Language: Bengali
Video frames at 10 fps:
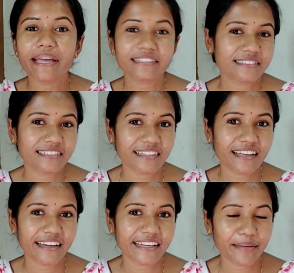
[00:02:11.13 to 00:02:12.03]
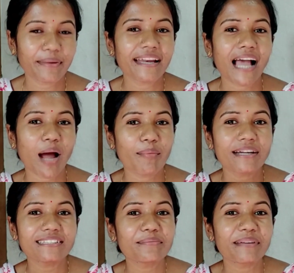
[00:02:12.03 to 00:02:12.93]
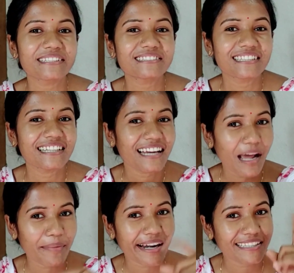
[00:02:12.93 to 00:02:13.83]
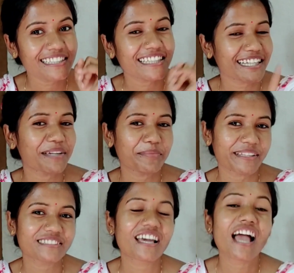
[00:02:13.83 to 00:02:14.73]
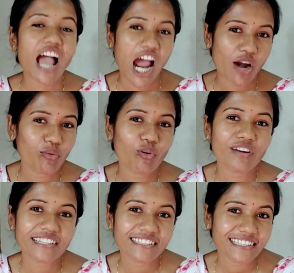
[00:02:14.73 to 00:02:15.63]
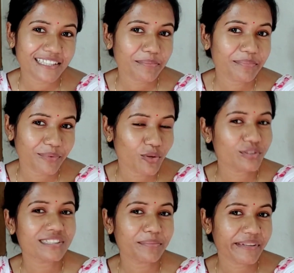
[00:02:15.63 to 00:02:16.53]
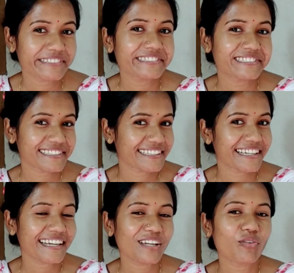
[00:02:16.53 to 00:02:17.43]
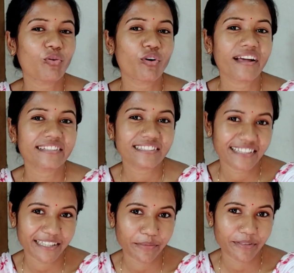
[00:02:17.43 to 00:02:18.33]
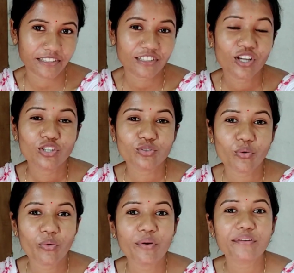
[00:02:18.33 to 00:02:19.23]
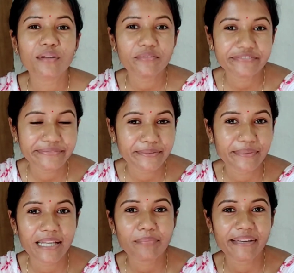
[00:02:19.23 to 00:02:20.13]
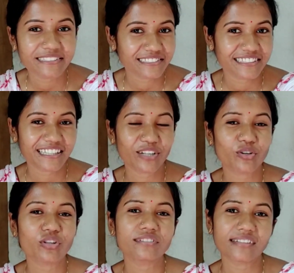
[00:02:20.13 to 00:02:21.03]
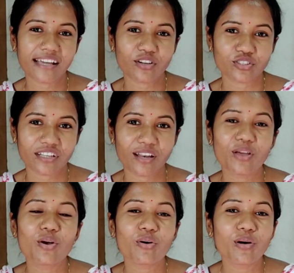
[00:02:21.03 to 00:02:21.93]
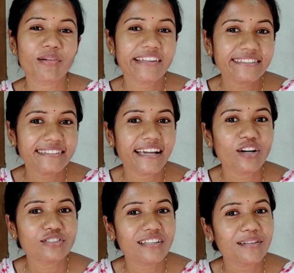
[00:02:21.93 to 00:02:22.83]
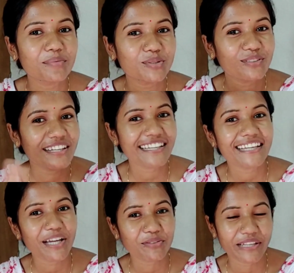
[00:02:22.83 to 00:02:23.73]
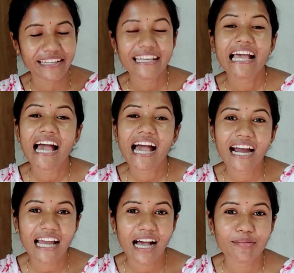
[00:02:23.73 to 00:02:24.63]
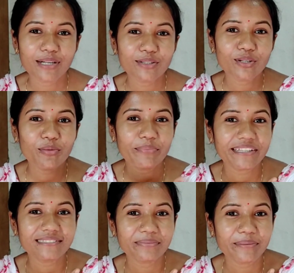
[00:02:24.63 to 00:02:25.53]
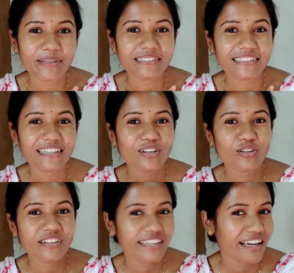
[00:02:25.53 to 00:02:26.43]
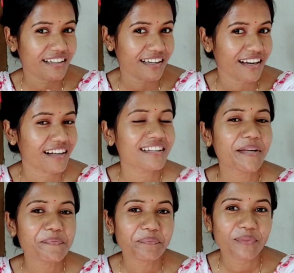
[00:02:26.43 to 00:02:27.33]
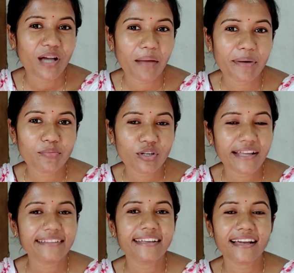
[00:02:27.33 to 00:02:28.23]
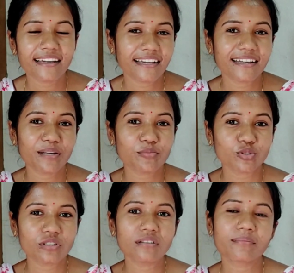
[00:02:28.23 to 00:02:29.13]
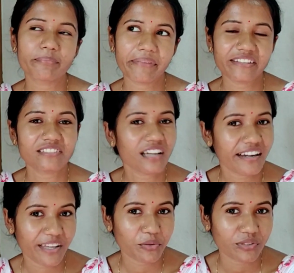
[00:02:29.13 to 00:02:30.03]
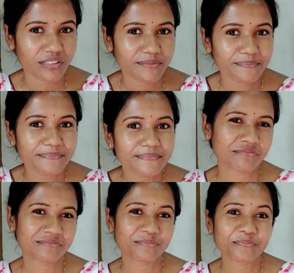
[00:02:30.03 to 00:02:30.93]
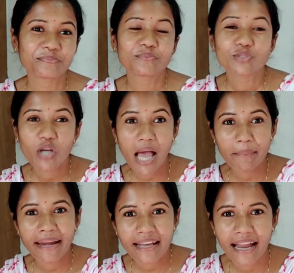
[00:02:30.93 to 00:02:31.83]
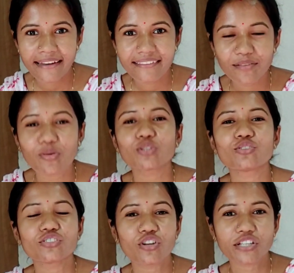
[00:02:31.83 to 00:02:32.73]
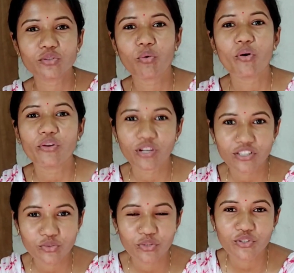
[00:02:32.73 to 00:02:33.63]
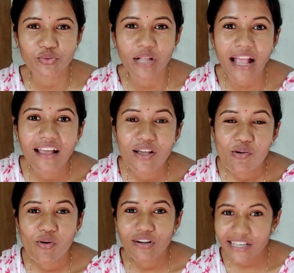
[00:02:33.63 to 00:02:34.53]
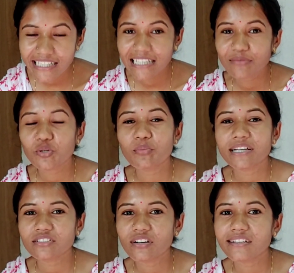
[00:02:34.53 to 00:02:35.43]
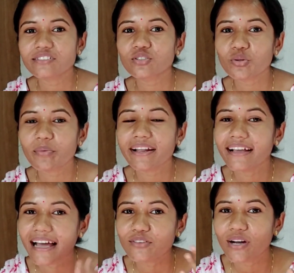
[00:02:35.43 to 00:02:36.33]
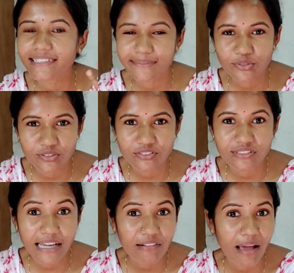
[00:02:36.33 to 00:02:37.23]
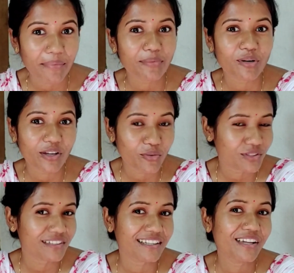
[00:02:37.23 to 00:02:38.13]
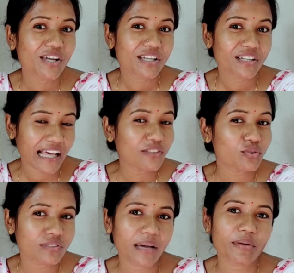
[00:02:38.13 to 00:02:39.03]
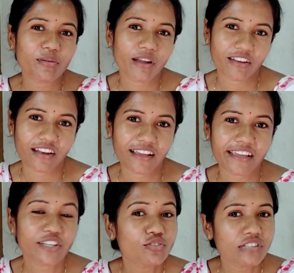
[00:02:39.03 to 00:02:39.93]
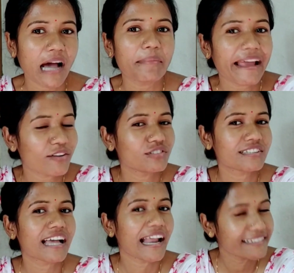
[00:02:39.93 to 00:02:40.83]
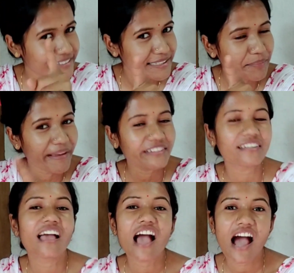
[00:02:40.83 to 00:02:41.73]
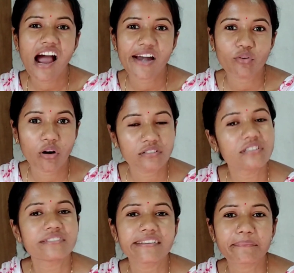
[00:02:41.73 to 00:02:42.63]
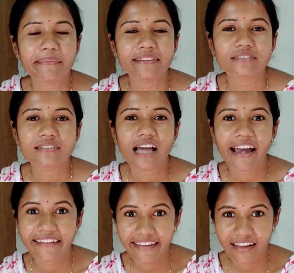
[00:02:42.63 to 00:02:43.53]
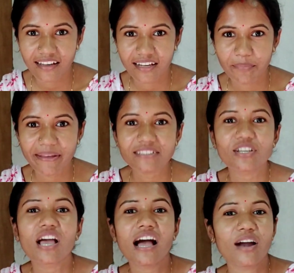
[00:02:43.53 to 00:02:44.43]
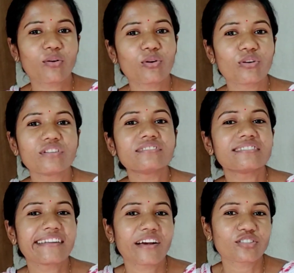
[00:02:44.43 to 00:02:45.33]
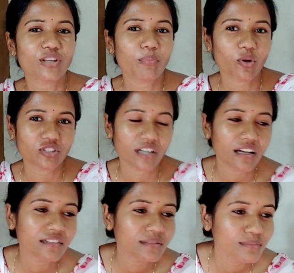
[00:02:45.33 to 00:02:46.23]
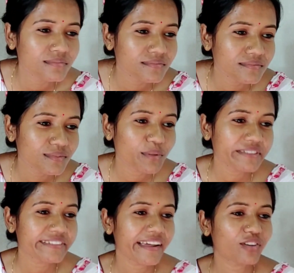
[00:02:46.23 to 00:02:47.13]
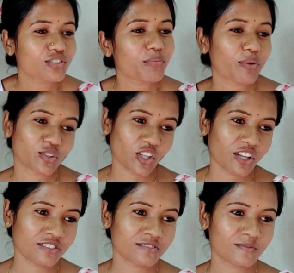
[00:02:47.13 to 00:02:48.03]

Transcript: বেস্ট সিঙ্গার নিয়ে মানে আমার যে বেস্ট সিঙ্গার আমার কাছে সেটাই বেস্ট আর ওর কাছে যেটা ওর যে বেস্ট সিঙ্গার ওর কাছে সেটাই বেস্ট তো ওর হলো ফিমেল বেস্ট সিঙ্গার হলো শ্রেয়া ঘোষাল ও বলে শ্রেয়া ঘোষালের মতো নাকি কেউ নেই আর আমার হলো বেস্ট ফিমেল সিঙ্গার হলো নেহা কাক্কার তো আমার মনে হয় নেহা কাক্কারের মতো বেস্ট আর কেউ নেই তো আমার আগে হানি সিং পছন্দ ছিল কিন্তু ওর কথা শুনে শুনে ওর এই কুমার সোনার কিশোর কুমারের গান অল টাইম শুনতে শুনতে এখন আমার মনে হয় ওদের গান শুনতে আমারও ভালো লাগে কিন্তু না আমার এখন থেকে হানি সিংই বেস্ট আর অরিজিৎ সিং বেস্ট আর নেহা কাকার বেস্ট আর ওর হলো শ্রেয়া ঘোষাল পচা তখন শ্রেয়া ঘোষাল পচা